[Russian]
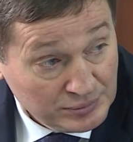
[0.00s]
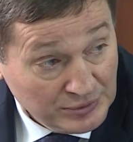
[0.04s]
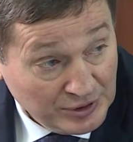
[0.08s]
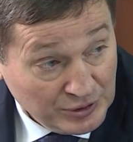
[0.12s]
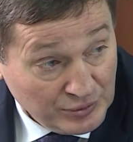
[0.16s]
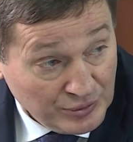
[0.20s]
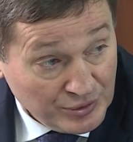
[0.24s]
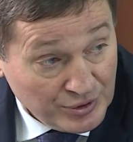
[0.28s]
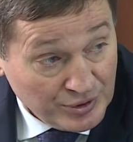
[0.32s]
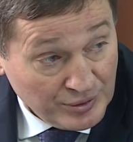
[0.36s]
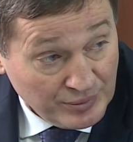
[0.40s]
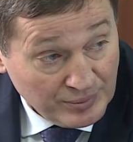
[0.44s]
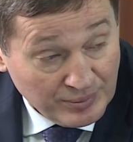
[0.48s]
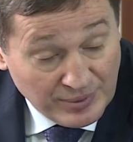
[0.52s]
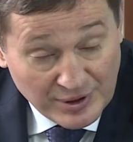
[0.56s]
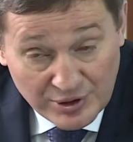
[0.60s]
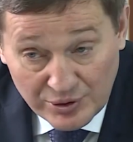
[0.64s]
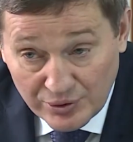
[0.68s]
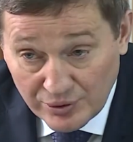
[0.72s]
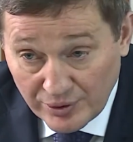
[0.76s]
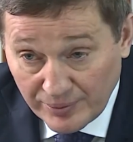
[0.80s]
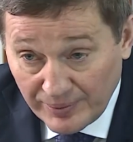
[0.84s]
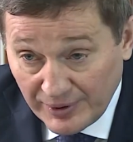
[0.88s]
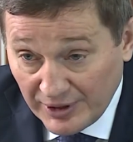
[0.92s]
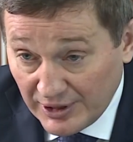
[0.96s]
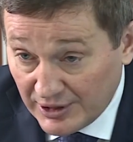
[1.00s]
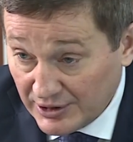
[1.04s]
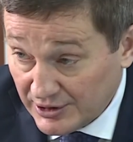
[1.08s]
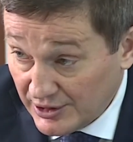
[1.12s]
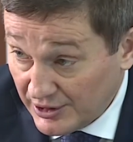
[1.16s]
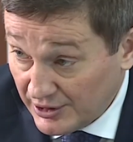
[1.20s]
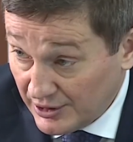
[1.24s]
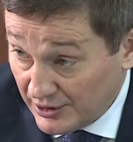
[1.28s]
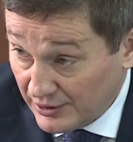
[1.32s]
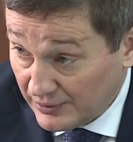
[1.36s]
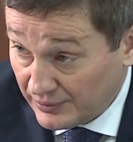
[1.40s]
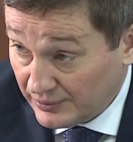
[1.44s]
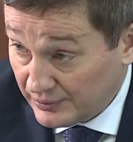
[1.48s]
Это очень большой
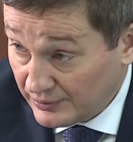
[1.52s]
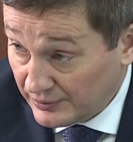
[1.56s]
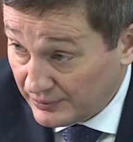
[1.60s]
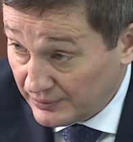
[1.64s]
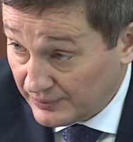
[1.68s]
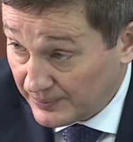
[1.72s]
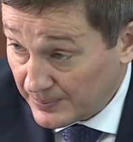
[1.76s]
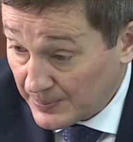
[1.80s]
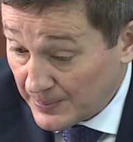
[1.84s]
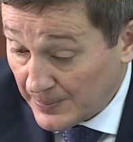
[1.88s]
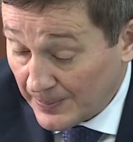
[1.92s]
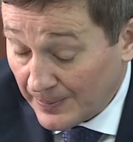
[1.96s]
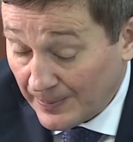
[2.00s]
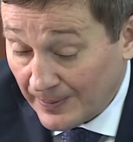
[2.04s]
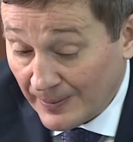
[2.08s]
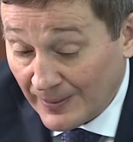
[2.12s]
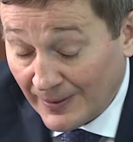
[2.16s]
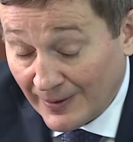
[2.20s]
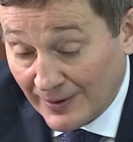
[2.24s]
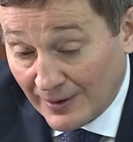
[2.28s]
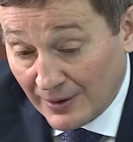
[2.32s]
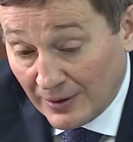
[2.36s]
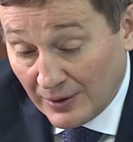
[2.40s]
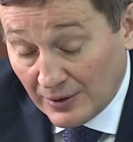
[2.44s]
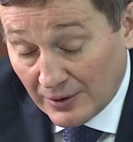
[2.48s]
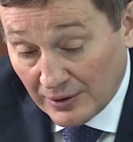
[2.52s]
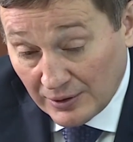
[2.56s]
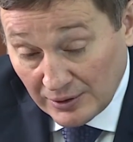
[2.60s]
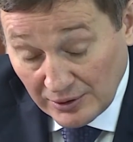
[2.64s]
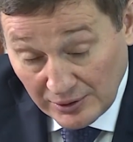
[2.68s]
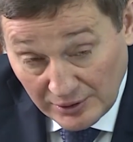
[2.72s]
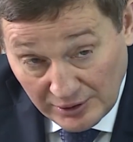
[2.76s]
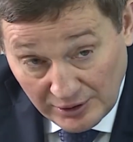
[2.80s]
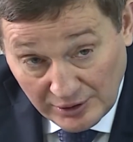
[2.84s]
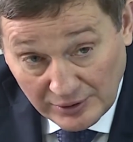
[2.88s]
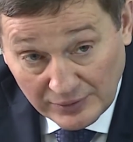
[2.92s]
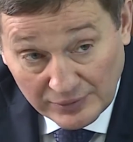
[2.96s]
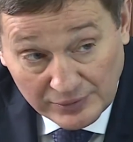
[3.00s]
показатель
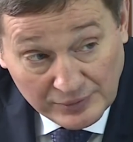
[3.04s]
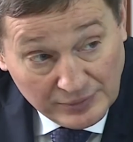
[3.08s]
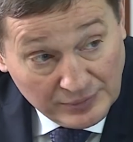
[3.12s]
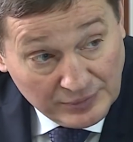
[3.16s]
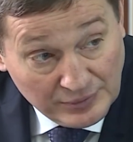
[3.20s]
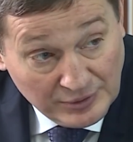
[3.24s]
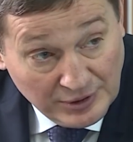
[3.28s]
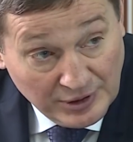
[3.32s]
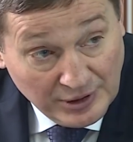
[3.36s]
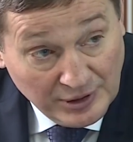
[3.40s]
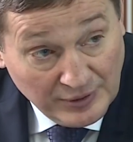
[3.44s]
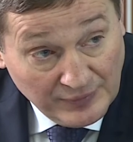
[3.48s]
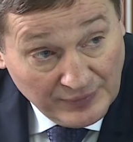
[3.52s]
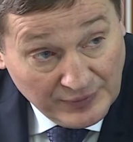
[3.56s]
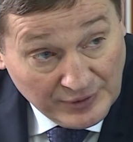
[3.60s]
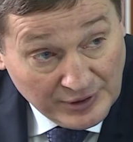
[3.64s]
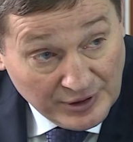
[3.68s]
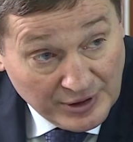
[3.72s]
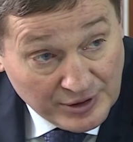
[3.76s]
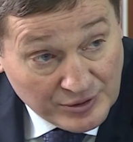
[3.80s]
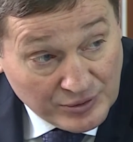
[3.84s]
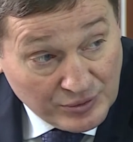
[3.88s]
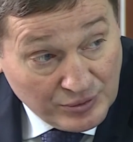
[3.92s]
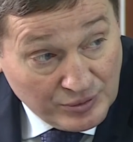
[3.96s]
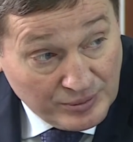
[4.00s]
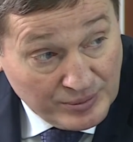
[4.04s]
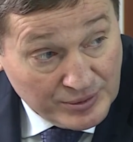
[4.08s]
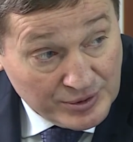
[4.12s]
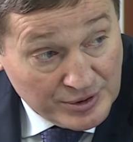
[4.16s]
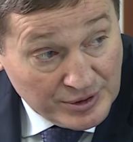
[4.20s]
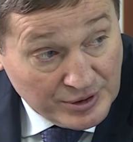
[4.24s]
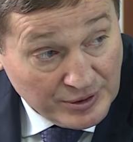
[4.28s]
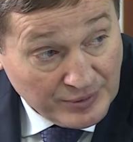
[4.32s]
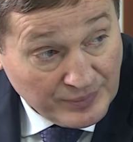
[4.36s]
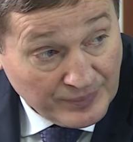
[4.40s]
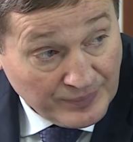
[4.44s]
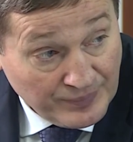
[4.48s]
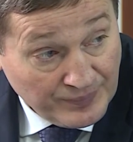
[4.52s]
э, для Волгоградской
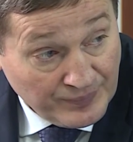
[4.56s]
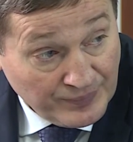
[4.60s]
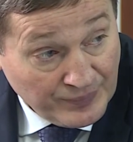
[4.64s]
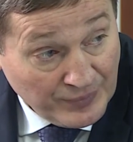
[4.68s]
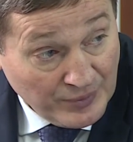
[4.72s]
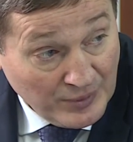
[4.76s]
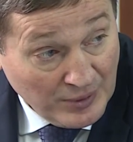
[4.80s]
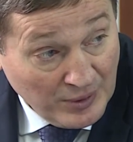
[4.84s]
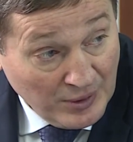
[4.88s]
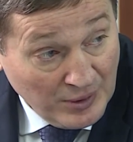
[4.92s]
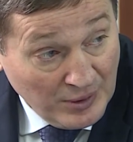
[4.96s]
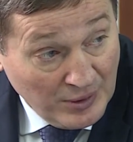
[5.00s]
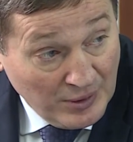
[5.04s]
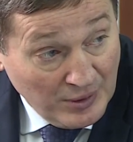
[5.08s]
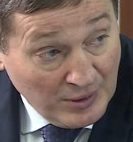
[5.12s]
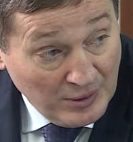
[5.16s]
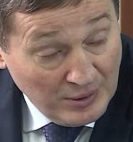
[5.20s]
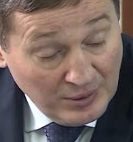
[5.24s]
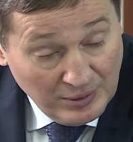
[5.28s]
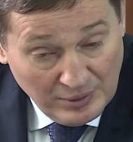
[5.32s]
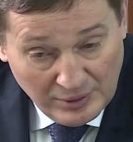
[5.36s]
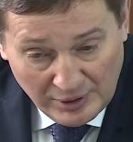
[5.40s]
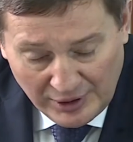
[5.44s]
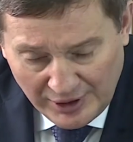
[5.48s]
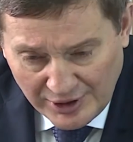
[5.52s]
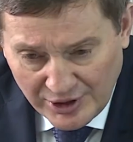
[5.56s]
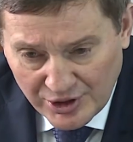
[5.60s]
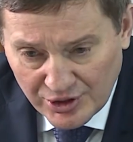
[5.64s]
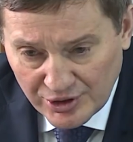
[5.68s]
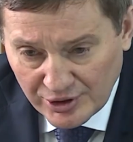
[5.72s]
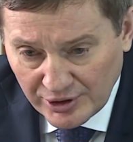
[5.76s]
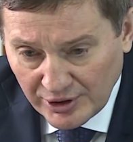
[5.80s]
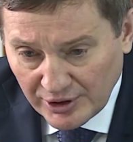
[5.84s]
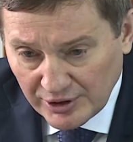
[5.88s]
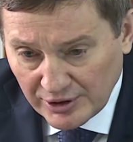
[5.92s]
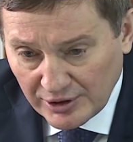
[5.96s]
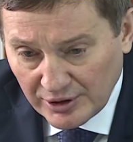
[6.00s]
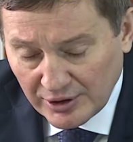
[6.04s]
области. А,
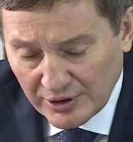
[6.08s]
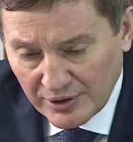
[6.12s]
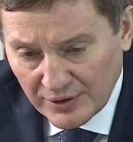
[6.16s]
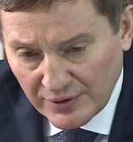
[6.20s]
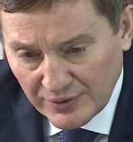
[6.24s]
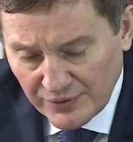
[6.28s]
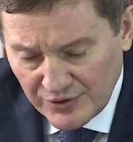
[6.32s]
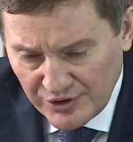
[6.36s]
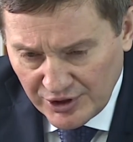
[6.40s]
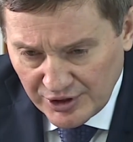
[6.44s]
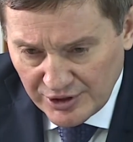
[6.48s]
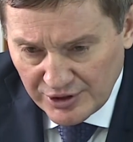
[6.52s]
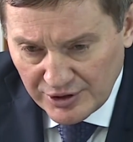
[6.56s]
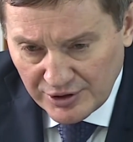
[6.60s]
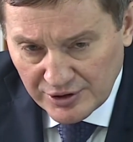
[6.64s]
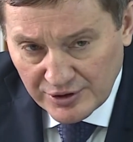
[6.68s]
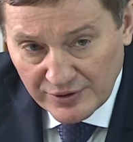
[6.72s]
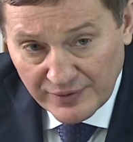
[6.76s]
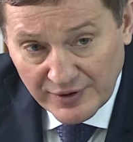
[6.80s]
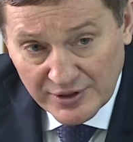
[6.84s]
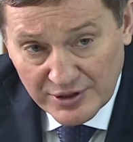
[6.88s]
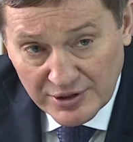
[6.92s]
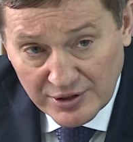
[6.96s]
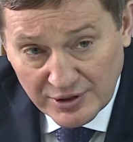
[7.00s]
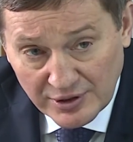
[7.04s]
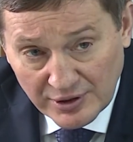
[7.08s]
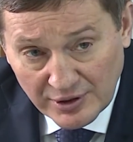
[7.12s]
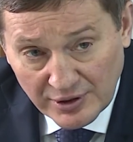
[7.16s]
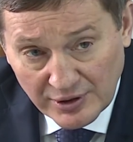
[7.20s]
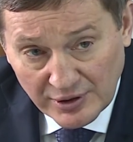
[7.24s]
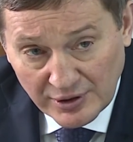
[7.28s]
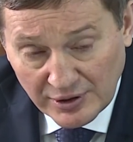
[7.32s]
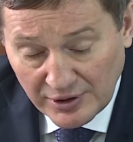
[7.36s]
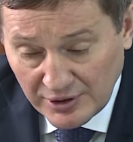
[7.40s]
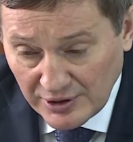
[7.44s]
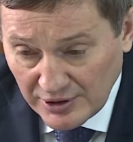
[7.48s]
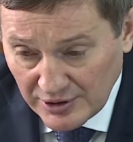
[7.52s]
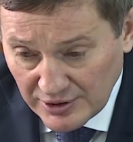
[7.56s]
конечно, это в части
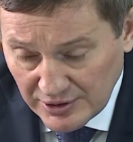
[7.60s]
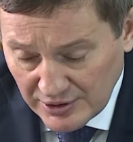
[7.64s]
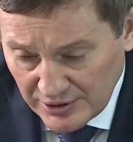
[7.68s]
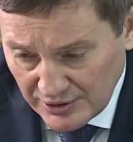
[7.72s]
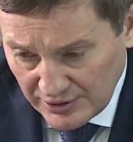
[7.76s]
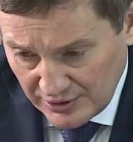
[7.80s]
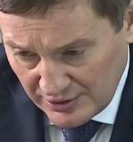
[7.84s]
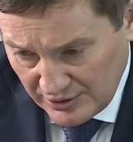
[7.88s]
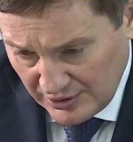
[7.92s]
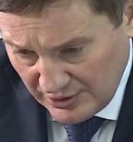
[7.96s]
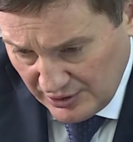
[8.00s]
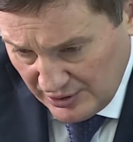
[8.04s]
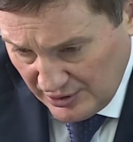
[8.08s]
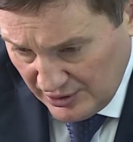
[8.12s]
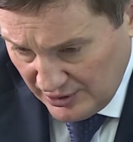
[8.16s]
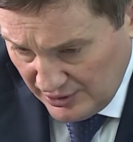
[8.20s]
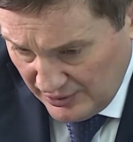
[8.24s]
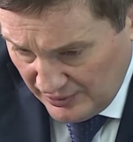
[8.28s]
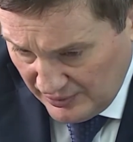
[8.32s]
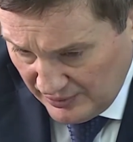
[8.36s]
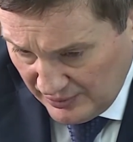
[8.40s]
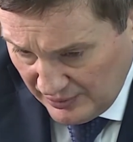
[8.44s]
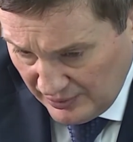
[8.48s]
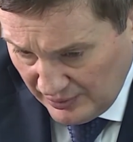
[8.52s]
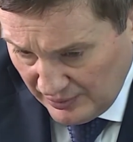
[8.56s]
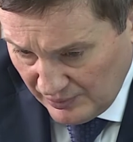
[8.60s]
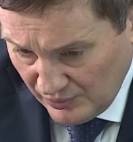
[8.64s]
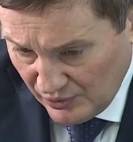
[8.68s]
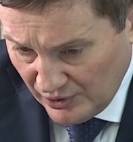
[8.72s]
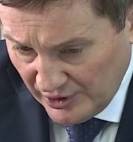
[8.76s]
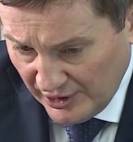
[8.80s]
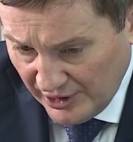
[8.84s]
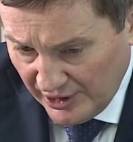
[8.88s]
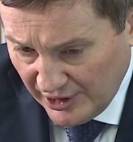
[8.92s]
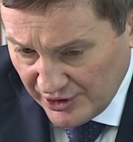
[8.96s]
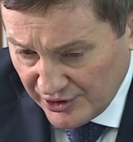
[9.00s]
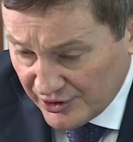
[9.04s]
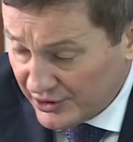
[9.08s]
связано и с э,
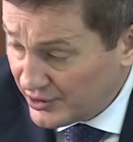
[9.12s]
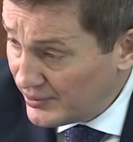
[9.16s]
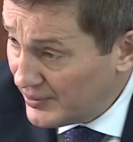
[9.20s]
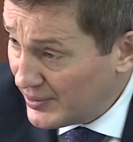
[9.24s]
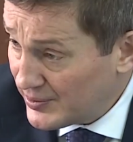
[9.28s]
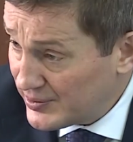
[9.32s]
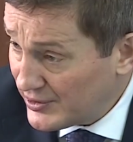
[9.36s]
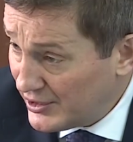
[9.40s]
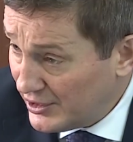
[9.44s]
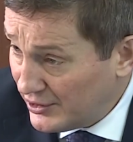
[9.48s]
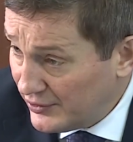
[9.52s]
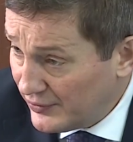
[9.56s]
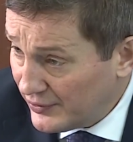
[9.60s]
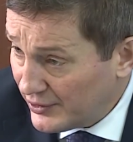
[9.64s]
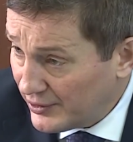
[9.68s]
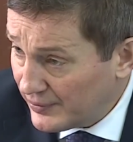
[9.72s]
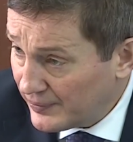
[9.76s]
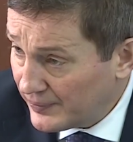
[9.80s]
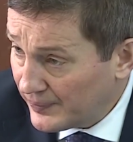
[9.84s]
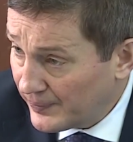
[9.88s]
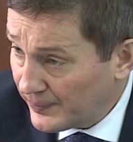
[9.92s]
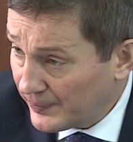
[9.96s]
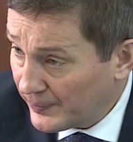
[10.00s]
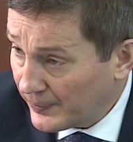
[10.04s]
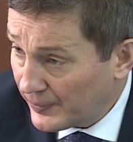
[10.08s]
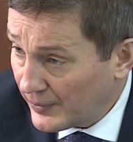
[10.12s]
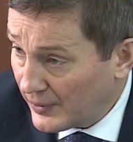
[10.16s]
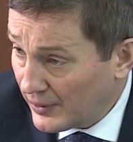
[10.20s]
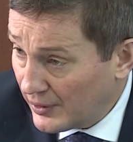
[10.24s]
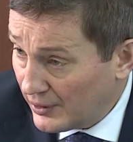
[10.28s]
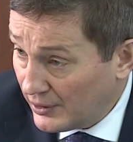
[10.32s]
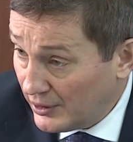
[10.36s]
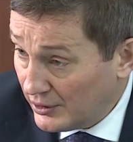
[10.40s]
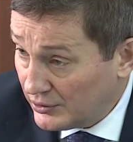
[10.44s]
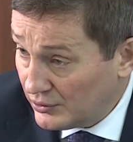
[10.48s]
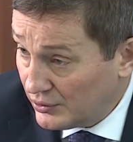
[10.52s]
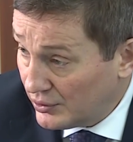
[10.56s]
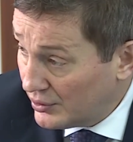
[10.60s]
более качественным обследованием,
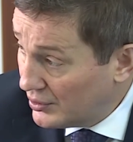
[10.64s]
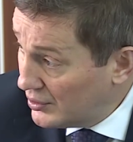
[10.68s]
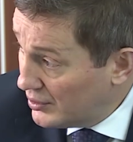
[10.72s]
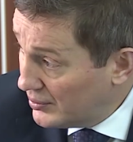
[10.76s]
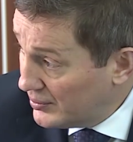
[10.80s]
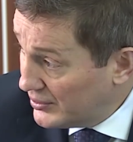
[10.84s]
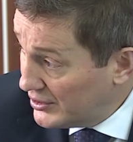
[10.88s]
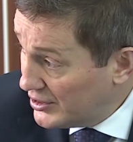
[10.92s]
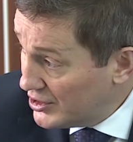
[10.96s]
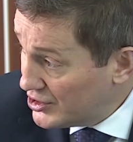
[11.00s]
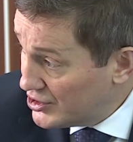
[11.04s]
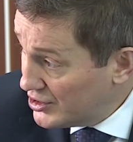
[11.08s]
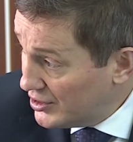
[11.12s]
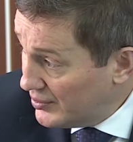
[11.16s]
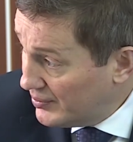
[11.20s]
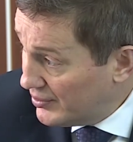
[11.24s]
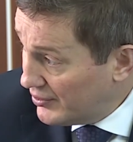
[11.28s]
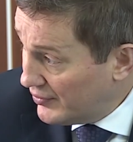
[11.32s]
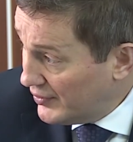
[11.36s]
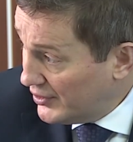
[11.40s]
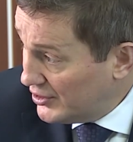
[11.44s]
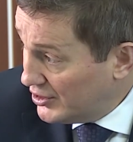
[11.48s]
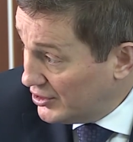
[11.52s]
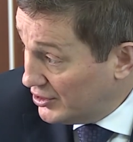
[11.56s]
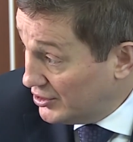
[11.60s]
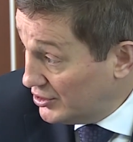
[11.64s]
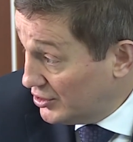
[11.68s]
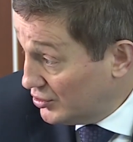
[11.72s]
которое мы начали проводить.